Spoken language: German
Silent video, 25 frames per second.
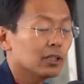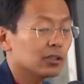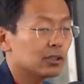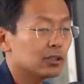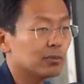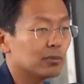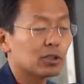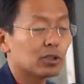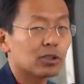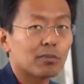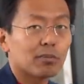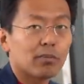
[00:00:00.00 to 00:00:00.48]

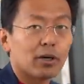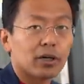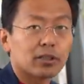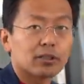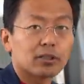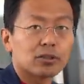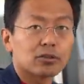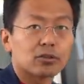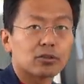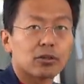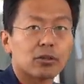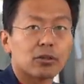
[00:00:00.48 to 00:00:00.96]
Die
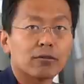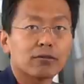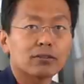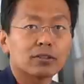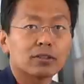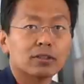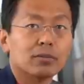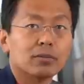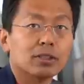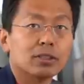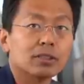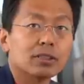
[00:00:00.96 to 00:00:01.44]
Mitarbeiter
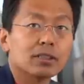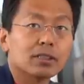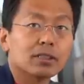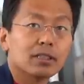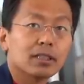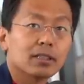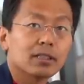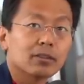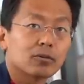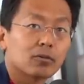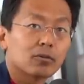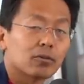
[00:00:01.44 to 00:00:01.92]
surften im
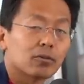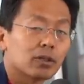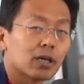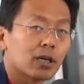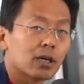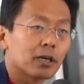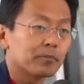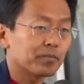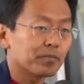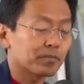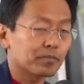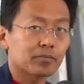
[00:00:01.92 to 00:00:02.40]
Internet
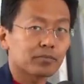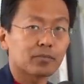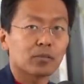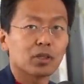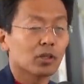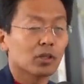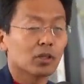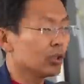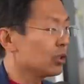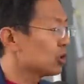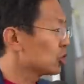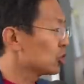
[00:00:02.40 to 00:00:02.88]
oder
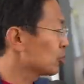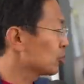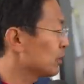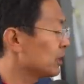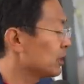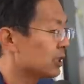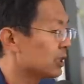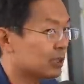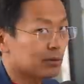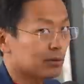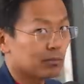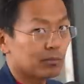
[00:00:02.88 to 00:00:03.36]

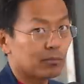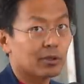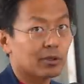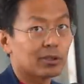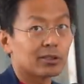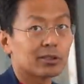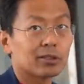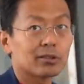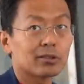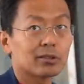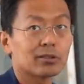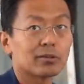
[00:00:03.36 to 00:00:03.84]
spielten
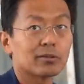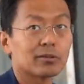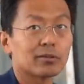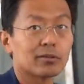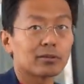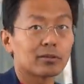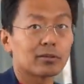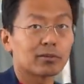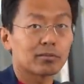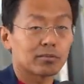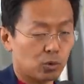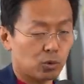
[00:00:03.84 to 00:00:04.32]
mit
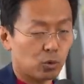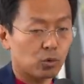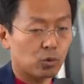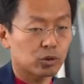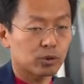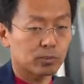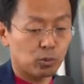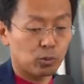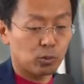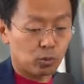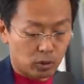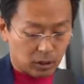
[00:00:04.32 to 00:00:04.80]

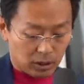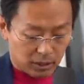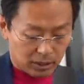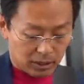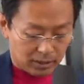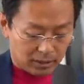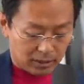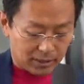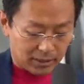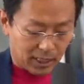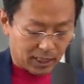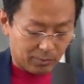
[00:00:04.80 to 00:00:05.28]
Großpudel
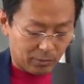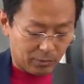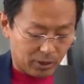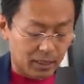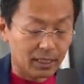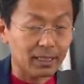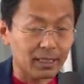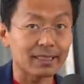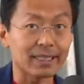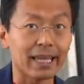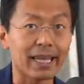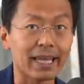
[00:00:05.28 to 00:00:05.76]
Dame
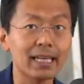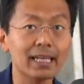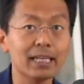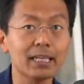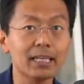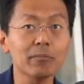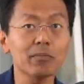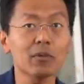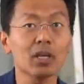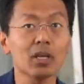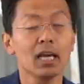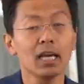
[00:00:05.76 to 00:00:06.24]

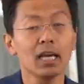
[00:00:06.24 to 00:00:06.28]
Nelly.